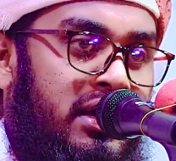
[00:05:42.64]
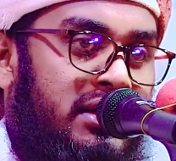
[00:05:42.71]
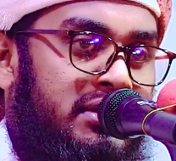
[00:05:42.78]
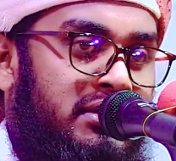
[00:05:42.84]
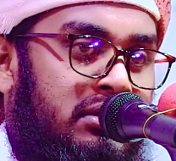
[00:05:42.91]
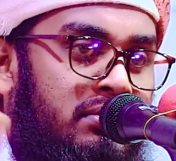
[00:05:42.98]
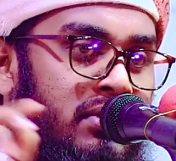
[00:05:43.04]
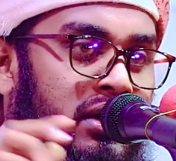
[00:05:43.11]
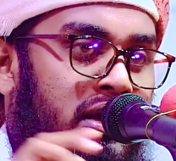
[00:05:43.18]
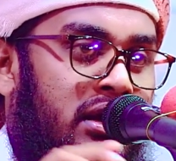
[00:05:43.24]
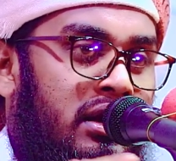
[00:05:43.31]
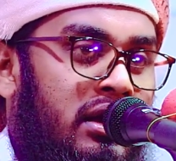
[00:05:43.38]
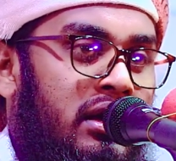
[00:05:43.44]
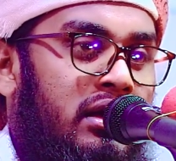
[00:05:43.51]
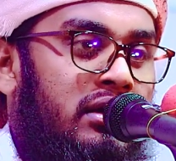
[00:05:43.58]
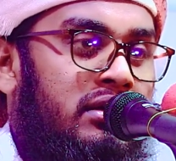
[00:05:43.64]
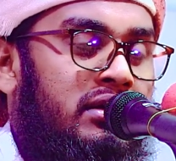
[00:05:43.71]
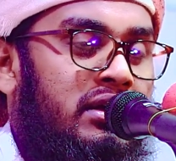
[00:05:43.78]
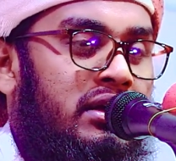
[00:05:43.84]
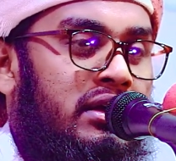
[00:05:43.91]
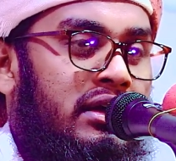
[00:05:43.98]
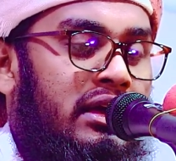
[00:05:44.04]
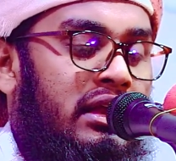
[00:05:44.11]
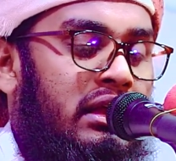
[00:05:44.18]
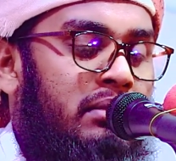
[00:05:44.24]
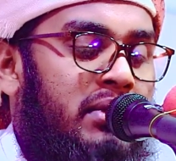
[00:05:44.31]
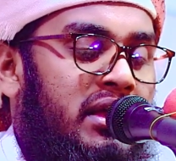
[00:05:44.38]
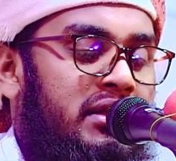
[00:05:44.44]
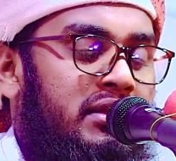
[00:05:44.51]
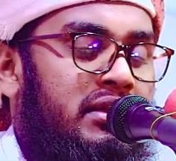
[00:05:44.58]
খাইতে পারে না এরে
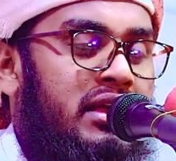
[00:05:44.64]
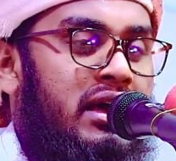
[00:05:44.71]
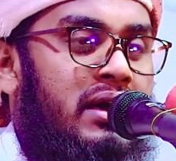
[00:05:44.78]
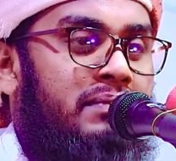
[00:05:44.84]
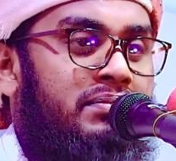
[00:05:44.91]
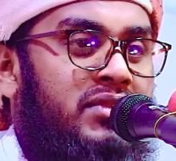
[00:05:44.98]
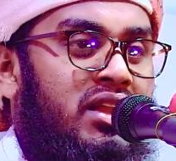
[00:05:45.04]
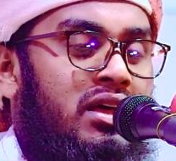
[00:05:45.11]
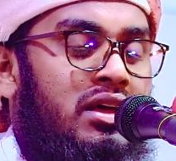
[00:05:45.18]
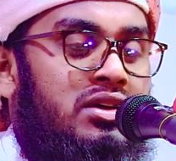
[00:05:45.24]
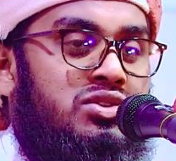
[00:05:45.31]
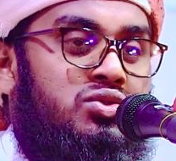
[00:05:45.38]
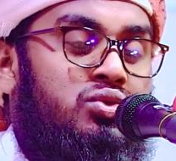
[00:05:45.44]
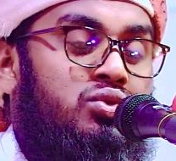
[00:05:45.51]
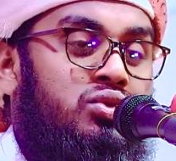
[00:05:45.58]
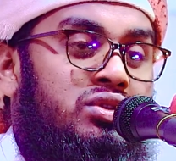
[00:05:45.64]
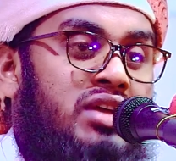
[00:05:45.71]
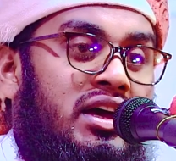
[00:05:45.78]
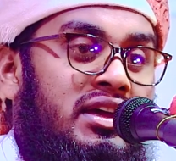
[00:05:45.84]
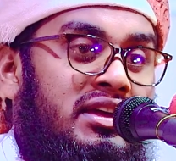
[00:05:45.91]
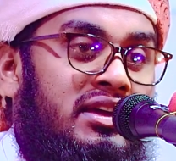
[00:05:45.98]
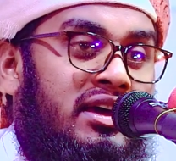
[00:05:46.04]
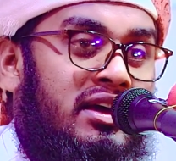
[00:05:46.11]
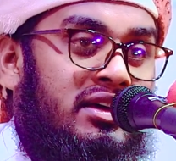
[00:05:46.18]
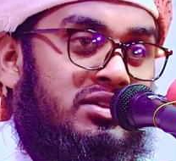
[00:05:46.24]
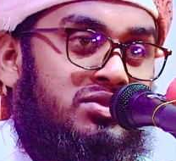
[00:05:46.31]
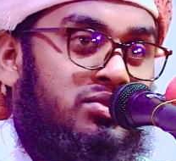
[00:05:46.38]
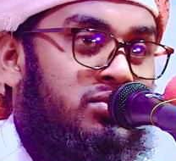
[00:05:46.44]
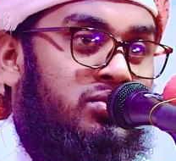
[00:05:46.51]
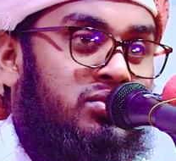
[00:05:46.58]
বান্দা শুধু তাই না
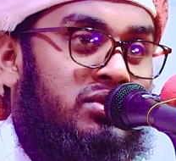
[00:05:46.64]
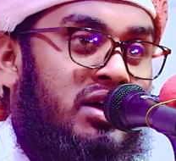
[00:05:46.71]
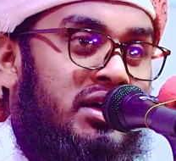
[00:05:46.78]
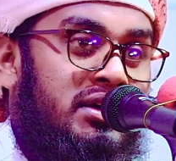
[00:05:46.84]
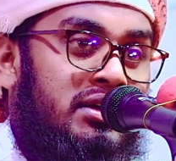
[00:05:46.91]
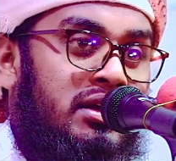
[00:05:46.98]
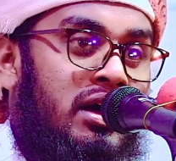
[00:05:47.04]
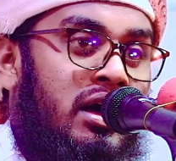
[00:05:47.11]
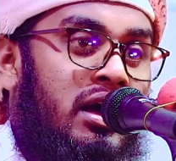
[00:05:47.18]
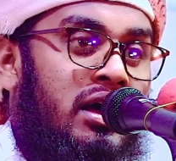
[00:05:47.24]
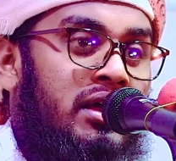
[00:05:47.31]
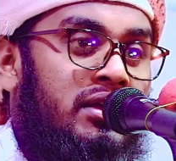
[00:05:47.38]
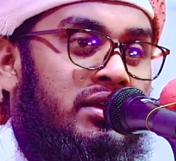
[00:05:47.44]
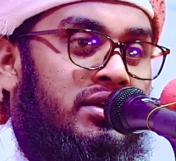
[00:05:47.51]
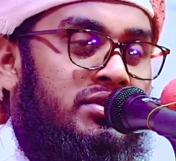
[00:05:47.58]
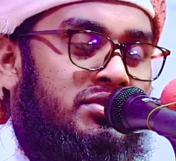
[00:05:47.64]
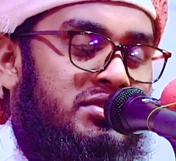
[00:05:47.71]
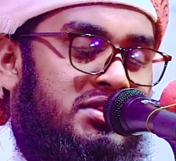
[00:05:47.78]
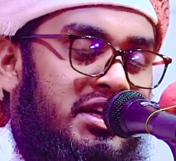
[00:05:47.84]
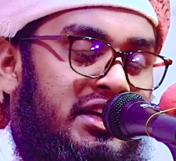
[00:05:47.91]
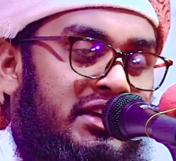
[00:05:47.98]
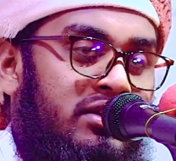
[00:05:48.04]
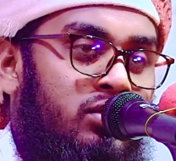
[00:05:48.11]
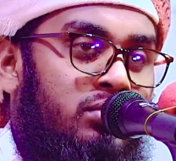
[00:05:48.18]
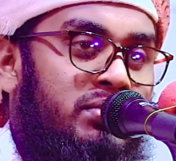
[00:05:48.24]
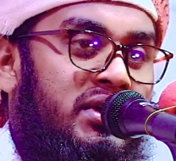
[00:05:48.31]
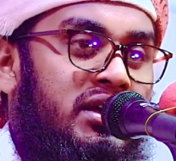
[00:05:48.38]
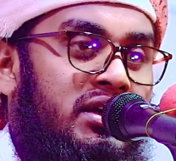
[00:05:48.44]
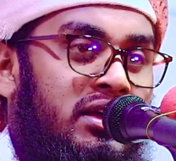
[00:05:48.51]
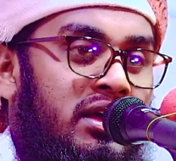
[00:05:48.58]
শুধু তাই না যেই
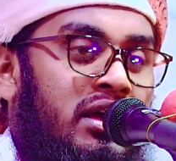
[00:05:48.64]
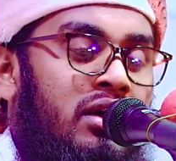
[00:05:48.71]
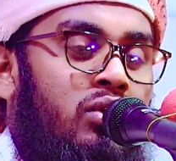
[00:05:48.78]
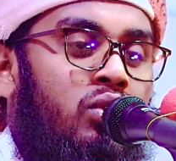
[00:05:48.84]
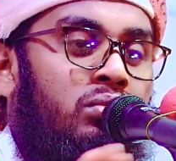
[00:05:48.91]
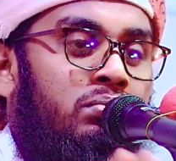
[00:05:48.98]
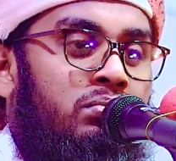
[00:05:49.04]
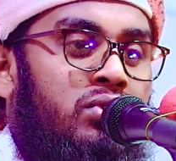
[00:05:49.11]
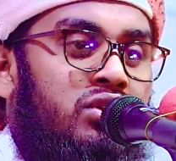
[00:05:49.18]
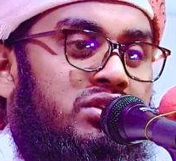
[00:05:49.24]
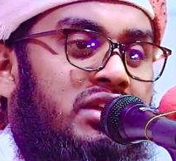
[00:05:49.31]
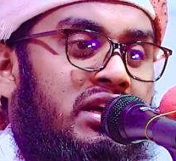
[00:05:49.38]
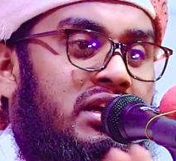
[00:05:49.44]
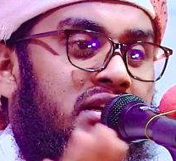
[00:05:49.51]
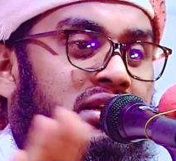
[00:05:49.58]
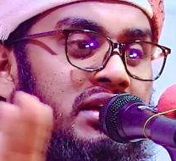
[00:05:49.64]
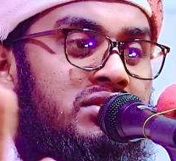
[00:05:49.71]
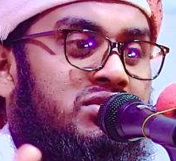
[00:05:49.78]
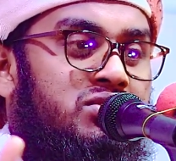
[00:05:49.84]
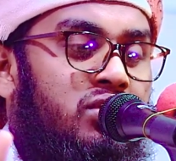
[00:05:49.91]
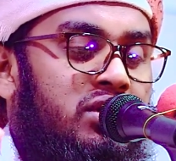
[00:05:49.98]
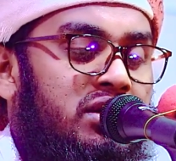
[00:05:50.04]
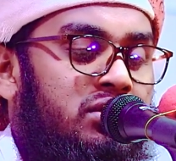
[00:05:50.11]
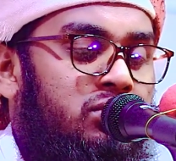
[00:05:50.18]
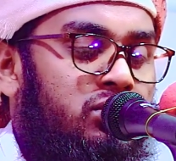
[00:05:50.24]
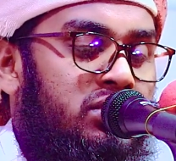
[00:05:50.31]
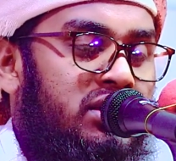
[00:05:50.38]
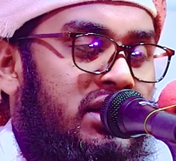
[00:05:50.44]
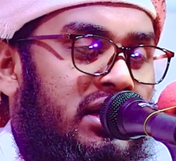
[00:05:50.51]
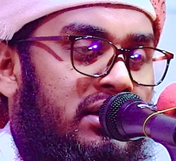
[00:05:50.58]
নবী উম্মতের টেনশনে
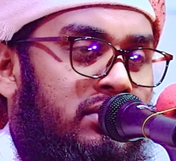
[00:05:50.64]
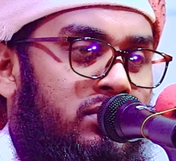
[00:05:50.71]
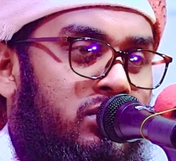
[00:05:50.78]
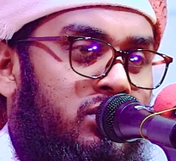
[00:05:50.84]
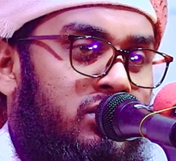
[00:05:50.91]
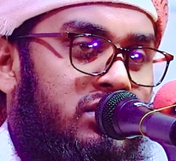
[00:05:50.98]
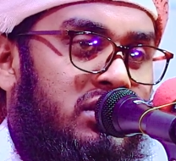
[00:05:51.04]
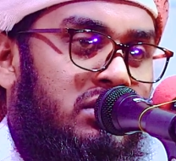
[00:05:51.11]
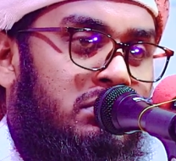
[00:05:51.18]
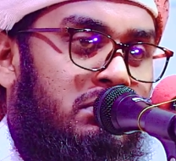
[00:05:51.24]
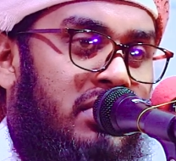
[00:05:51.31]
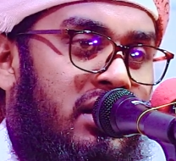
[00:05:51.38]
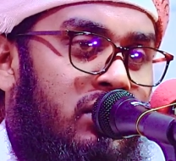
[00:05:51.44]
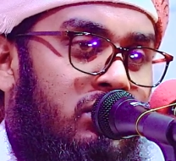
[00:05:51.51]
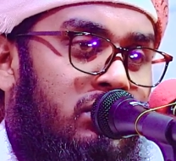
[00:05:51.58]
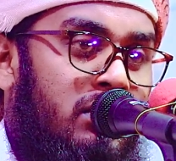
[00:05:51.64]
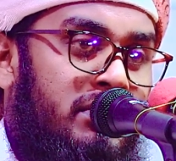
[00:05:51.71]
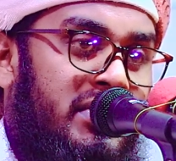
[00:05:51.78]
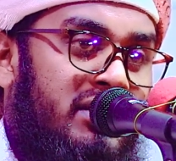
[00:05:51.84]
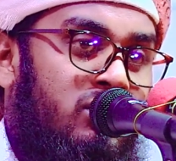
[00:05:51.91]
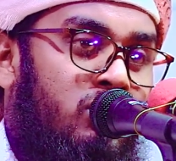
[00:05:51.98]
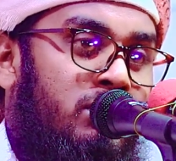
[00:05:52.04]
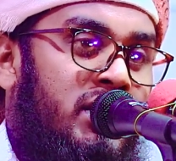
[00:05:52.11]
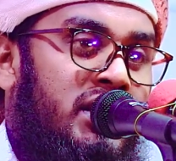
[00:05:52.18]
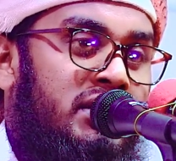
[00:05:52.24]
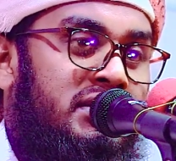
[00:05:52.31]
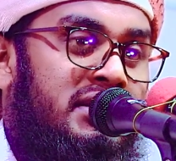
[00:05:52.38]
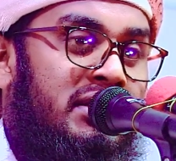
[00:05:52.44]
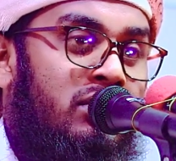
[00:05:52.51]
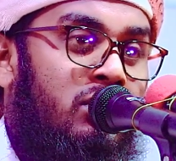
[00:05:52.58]
দুনিয়ায় কোনো দিন ভালোভাবে
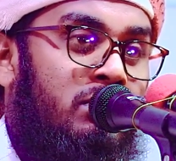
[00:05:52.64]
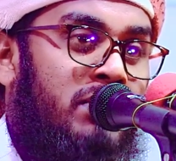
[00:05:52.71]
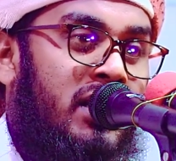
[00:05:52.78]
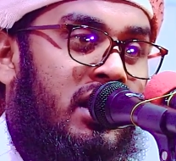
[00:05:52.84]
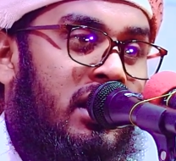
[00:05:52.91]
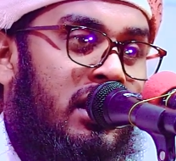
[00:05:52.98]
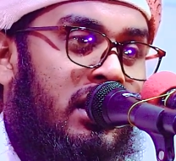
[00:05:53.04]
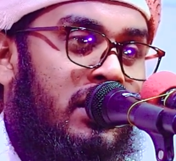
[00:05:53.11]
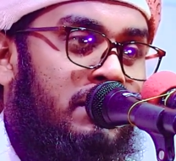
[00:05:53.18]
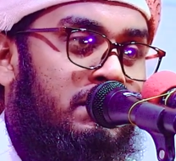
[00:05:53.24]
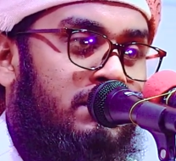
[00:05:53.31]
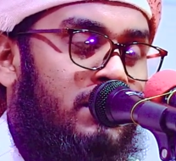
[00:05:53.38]
ঘুমাইতেও পারে না